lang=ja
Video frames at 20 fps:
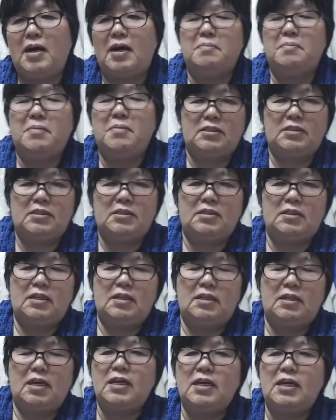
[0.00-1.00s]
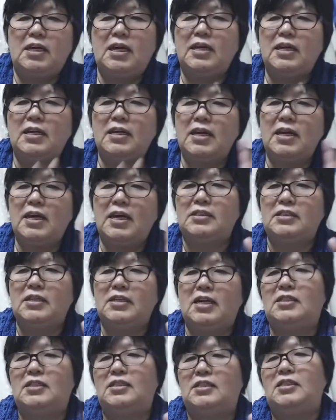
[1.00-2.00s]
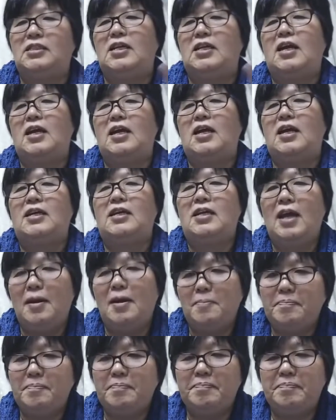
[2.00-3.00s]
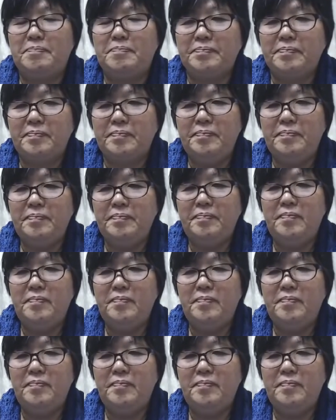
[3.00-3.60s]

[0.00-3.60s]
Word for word: キラキラした1年がいいね。グレーじゃダメなんですか？